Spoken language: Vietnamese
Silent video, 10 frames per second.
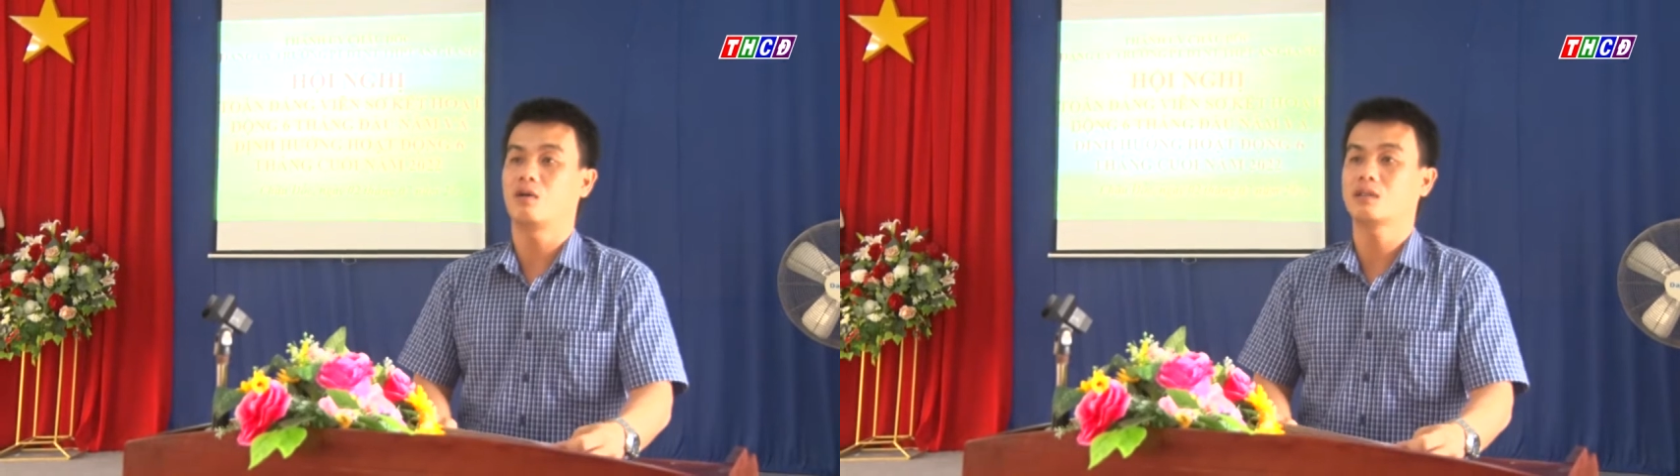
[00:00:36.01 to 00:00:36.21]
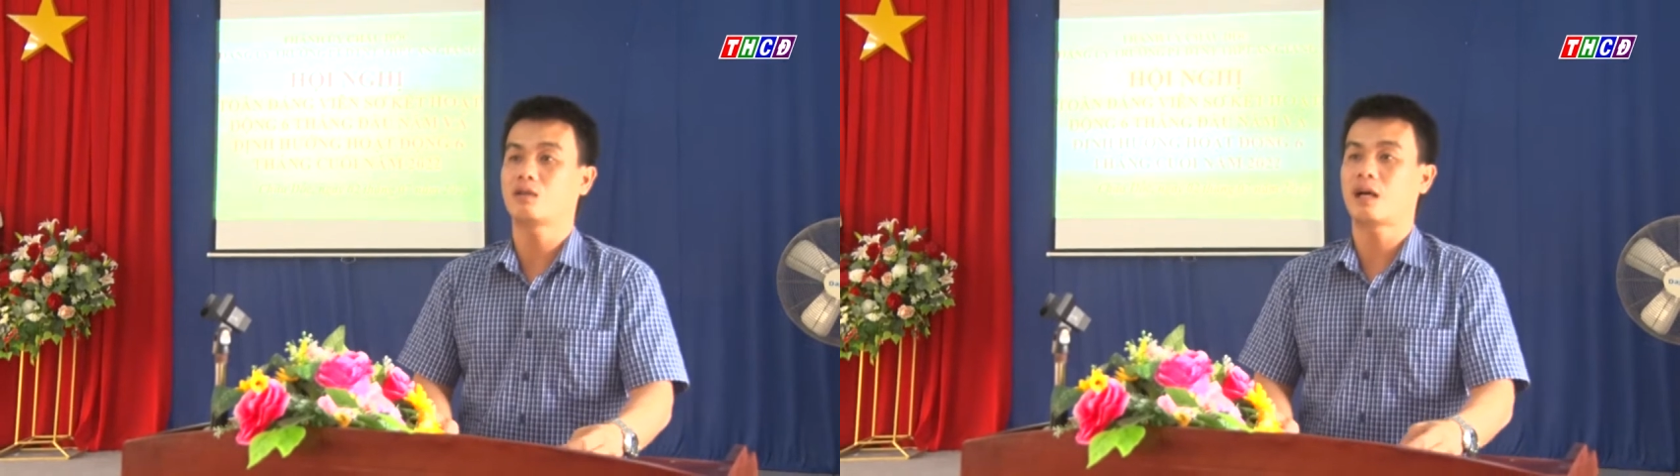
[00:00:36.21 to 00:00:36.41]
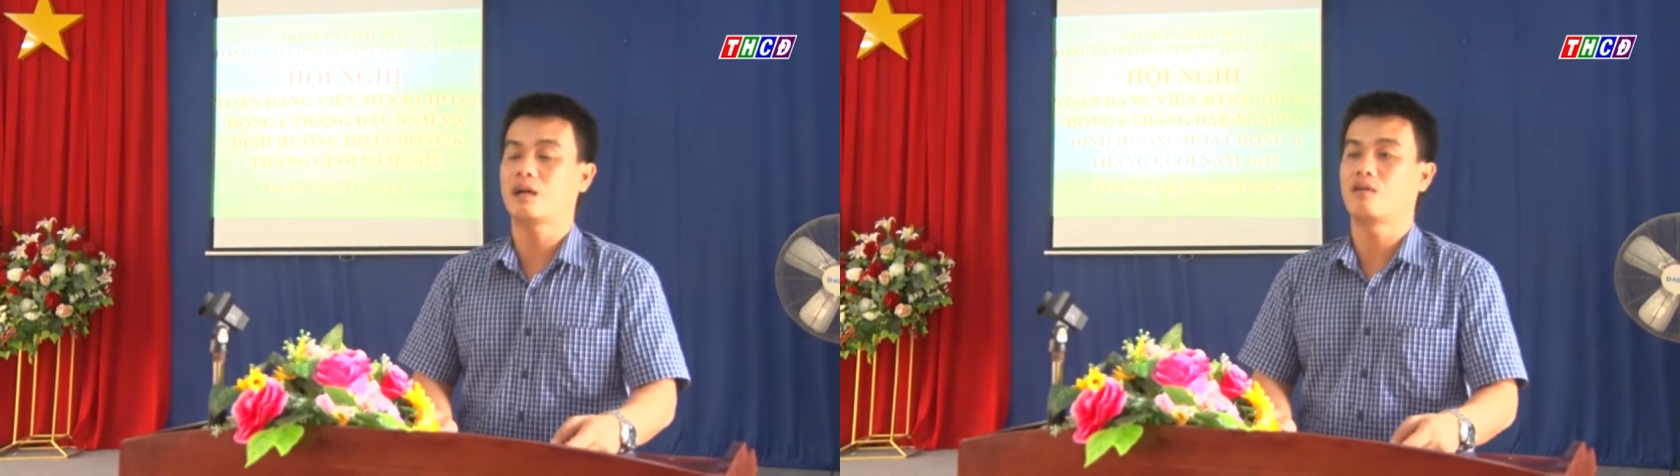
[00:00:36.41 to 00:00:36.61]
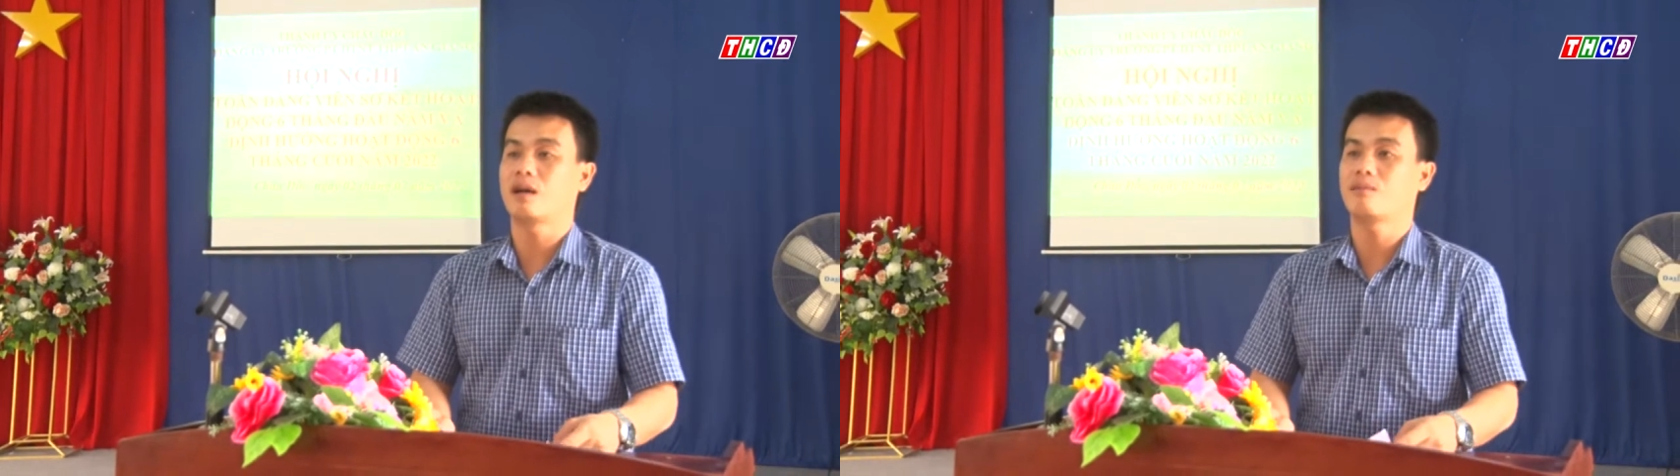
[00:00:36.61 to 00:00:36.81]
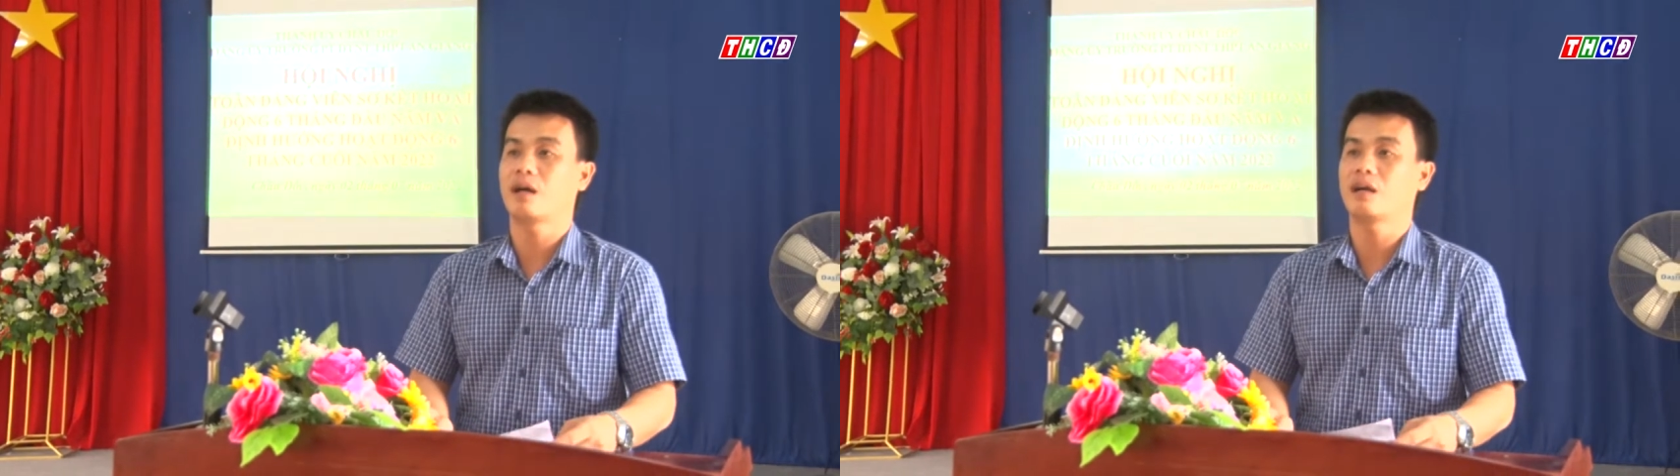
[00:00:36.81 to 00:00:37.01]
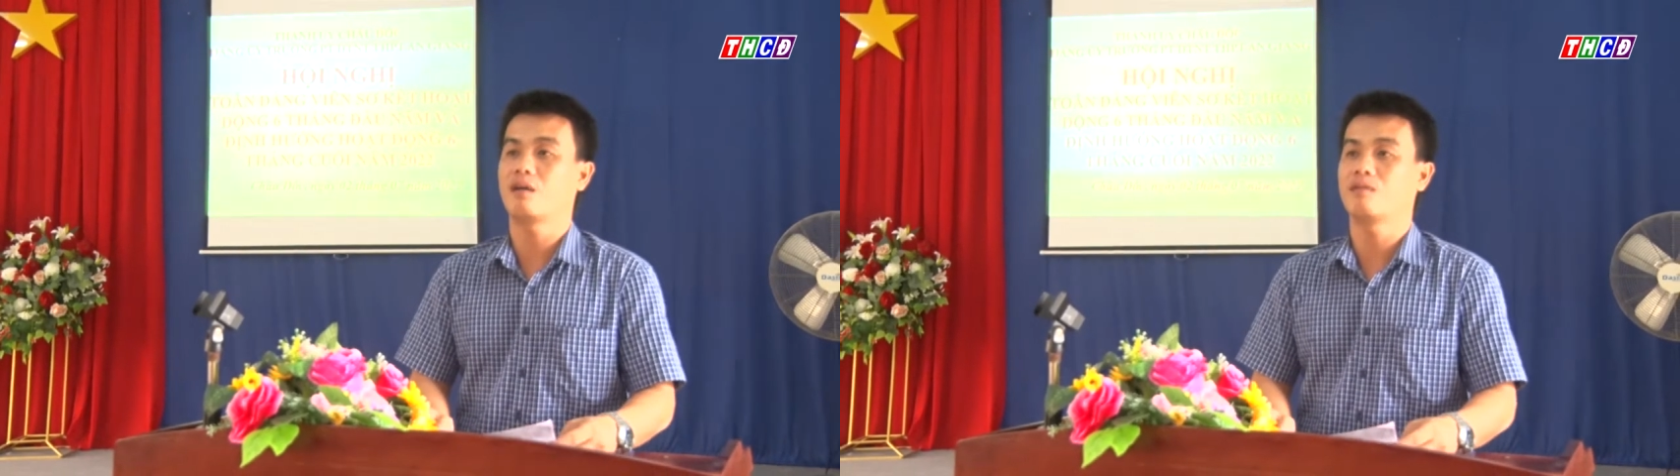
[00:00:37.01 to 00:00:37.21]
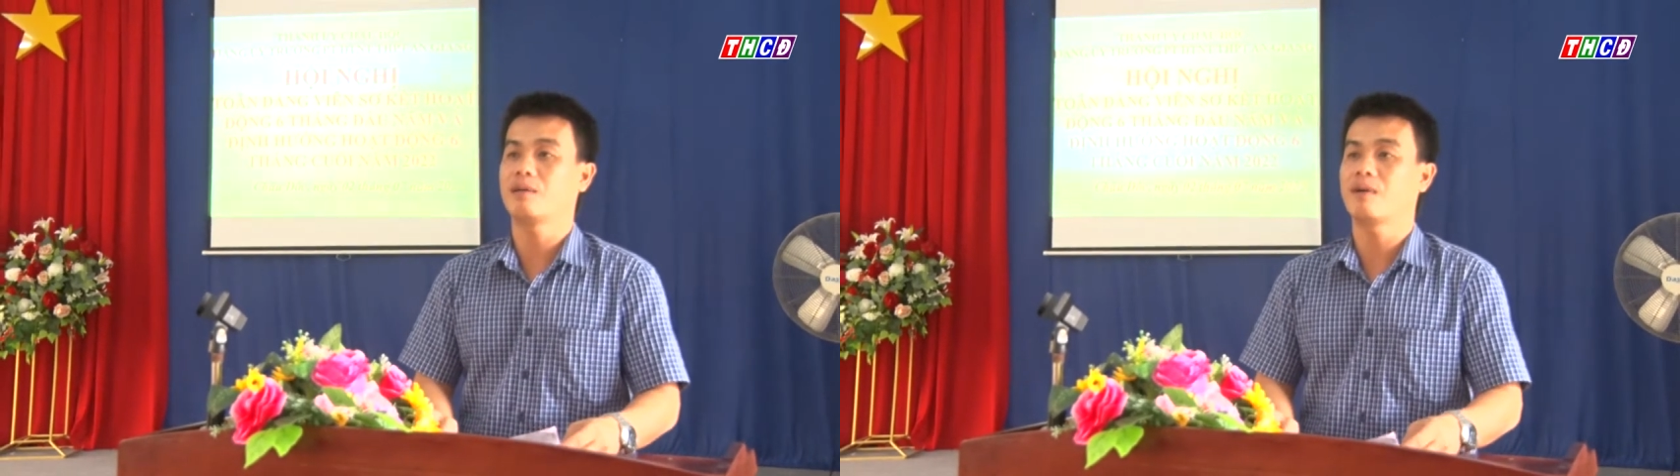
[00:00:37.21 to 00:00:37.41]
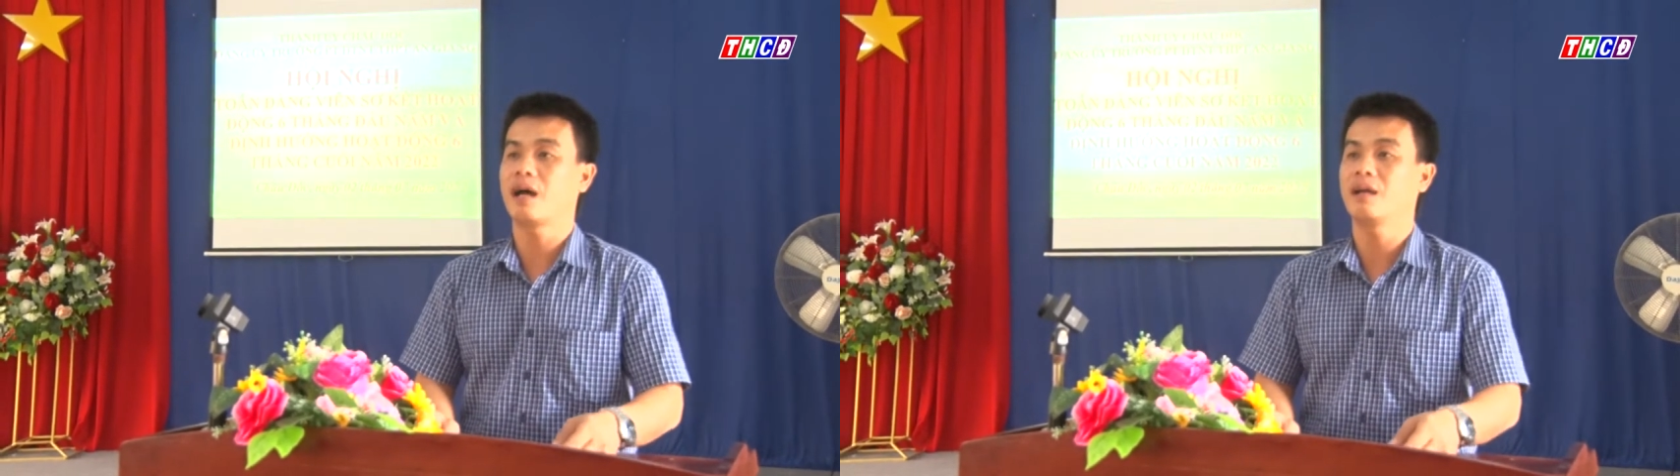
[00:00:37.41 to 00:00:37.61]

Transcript: chú trọng bồi dưỡng rèn luyện